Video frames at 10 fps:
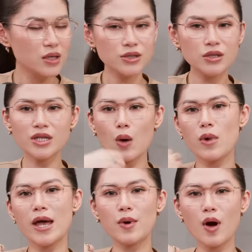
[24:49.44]
Chứ trong
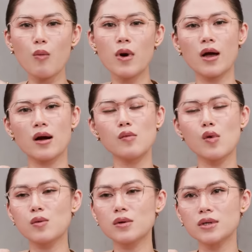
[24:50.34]
em không hề có
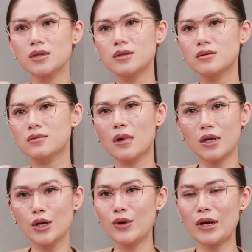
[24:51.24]
một cái tình
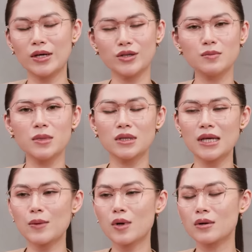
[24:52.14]
yêu nào dành cho mình thì
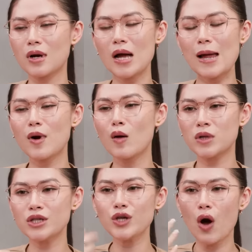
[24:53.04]
em em không
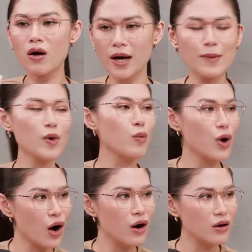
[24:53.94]
thể cho cái em không có.